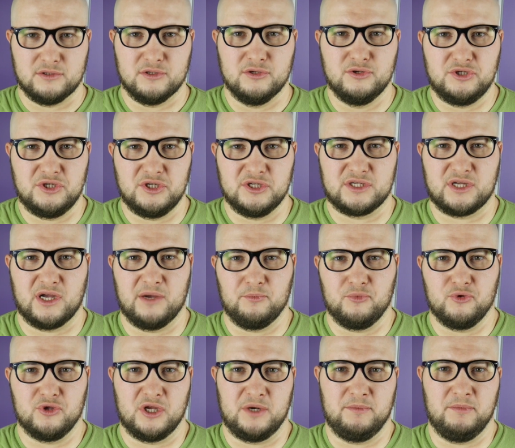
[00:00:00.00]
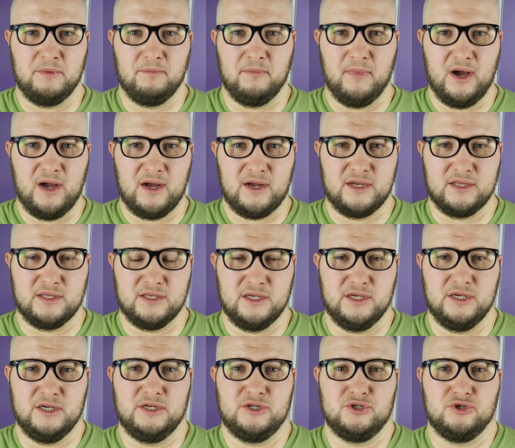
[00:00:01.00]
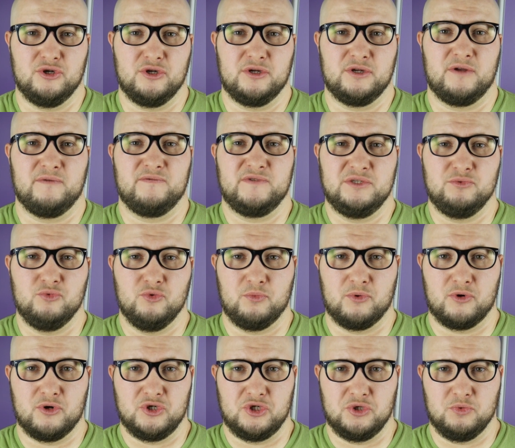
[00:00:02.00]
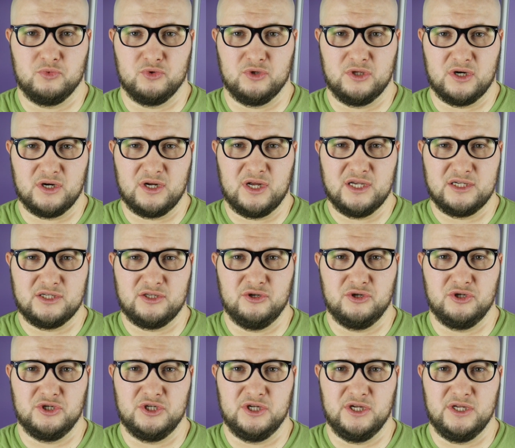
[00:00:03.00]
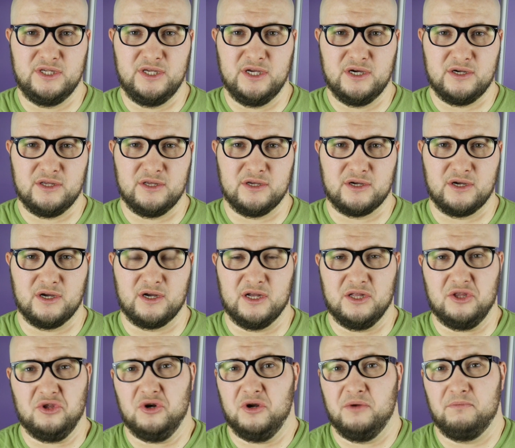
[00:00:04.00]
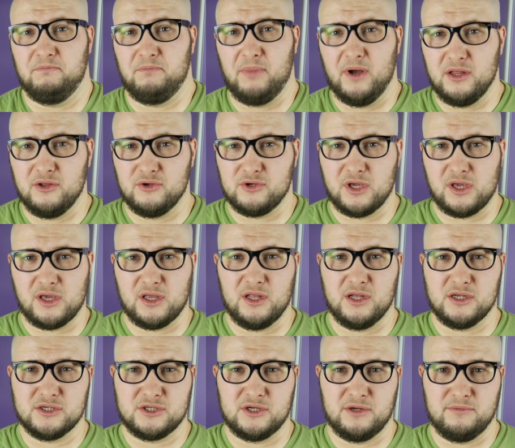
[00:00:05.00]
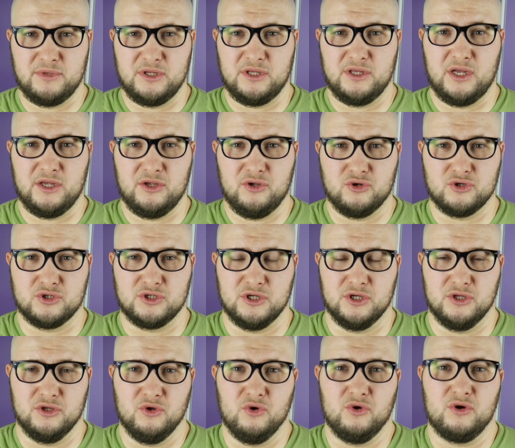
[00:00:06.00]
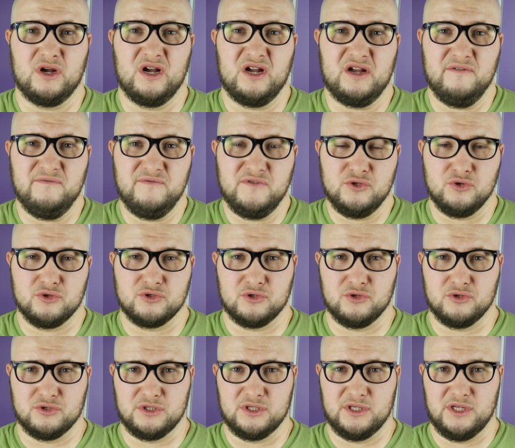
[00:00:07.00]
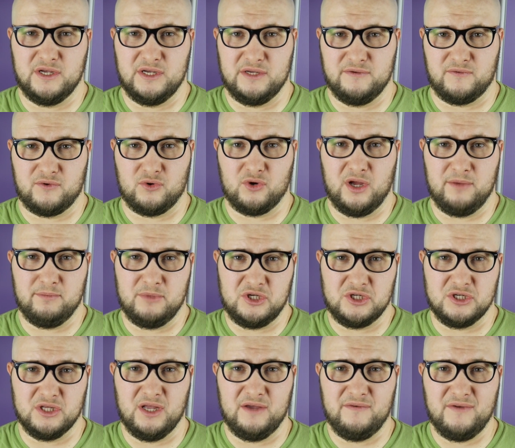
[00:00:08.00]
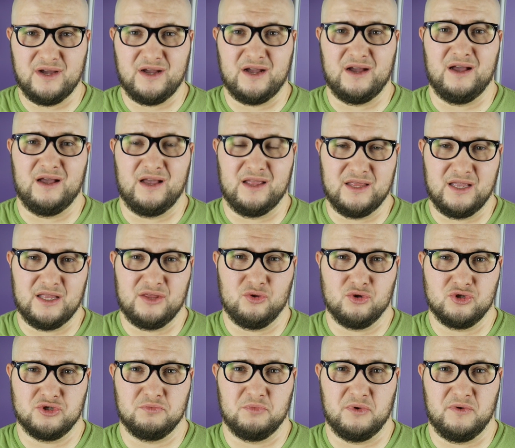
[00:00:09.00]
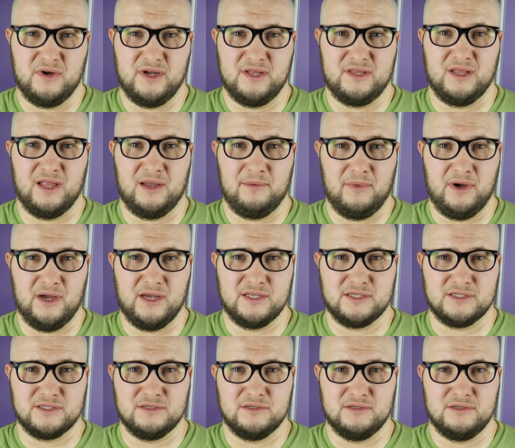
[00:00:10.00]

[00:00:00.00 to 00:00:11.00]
В случае с компьютерами Mac это еще и ко всему прочему дорогостоящая техника, которая по логике должна быть надежной, но как и все созданное руками человека, она тоже бывает ломается.